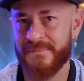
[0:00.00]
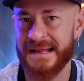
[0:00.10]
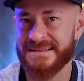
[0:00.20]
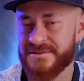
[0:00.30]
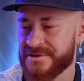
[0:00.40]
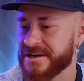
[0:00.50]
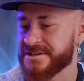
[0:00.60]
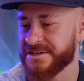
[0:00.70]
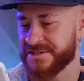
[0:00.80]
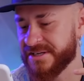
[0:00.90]
Brasil e
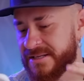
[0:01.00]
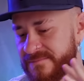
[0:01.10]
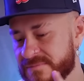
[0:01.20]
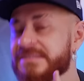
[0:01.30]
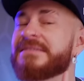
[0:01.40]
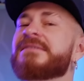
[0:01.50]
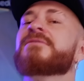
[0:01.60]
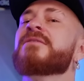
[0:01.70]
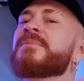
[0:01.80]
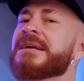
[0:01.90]
Argentina, se
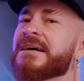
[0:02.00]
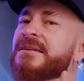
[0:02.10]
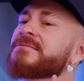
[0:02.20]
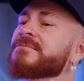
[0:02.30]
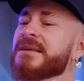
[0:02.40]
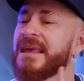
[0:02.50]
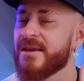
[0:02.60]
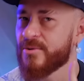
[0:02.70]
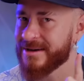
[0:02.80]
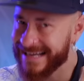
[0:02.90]
eu não me engano, e
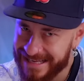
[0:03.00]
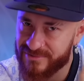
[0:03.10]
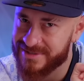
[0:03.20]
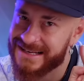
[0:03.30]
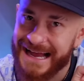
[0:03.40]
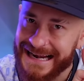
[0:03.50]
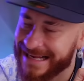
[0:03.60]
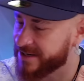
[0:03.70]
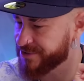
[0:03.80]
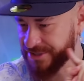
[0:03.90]
eu ganhei dos caras,
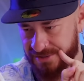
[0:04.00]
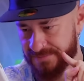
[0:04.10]
garotinho.